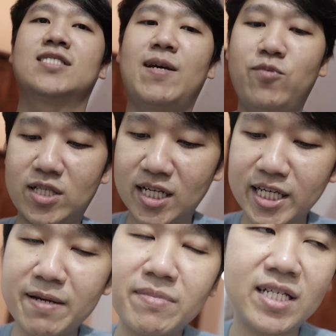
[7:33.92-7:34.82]
Saya buat
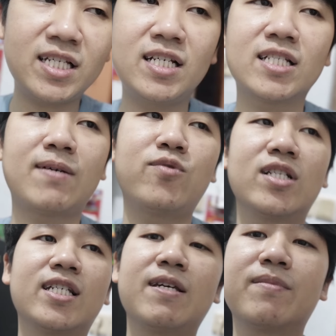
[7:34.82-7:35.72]
ngegame nih, saya
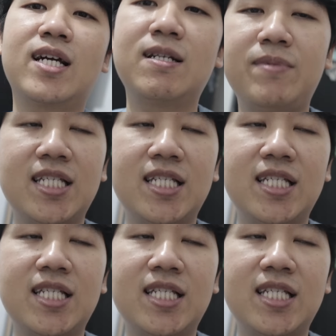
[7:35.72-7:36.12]
buat ngegame kan.